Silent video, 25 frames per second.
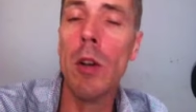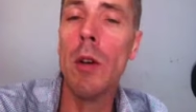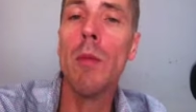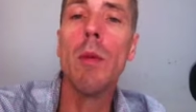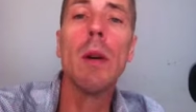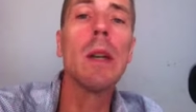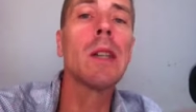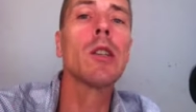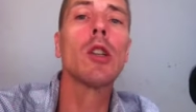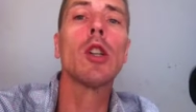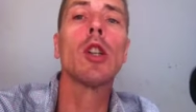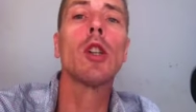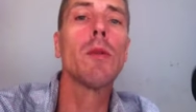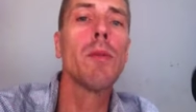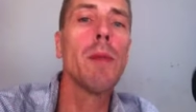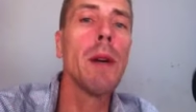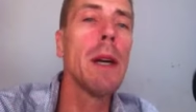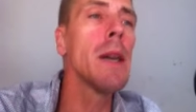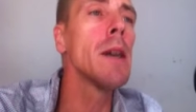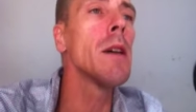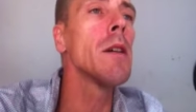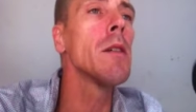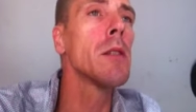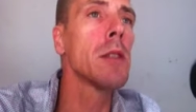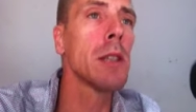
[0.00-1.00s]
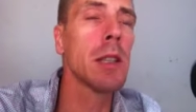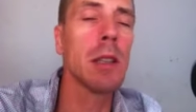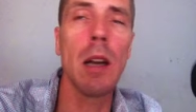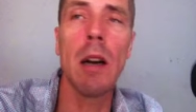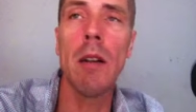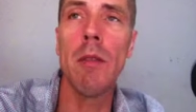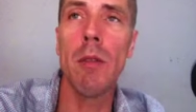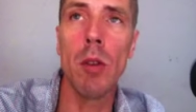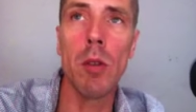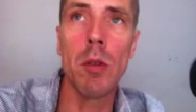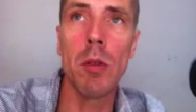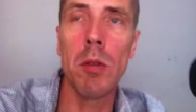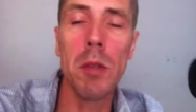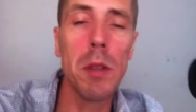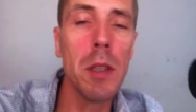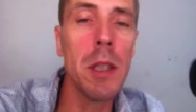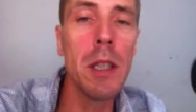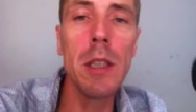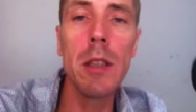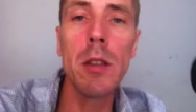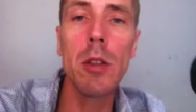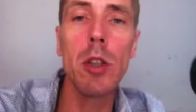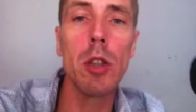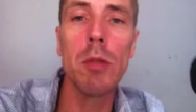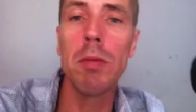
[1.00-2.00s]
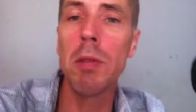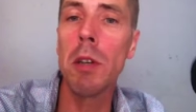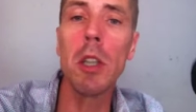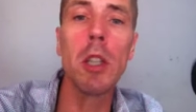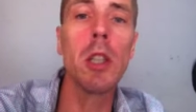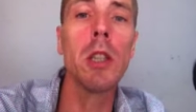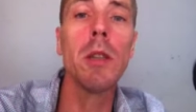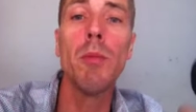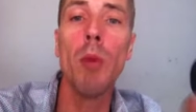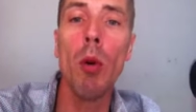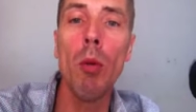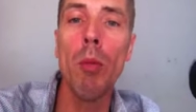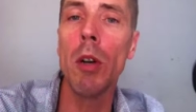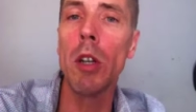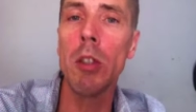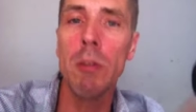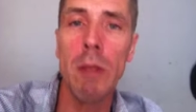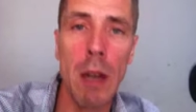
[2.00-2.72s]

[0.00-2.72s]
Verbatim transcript: Moi, ce que je fais, c'était un vendredi, ce que je fais, je dis bon, bah,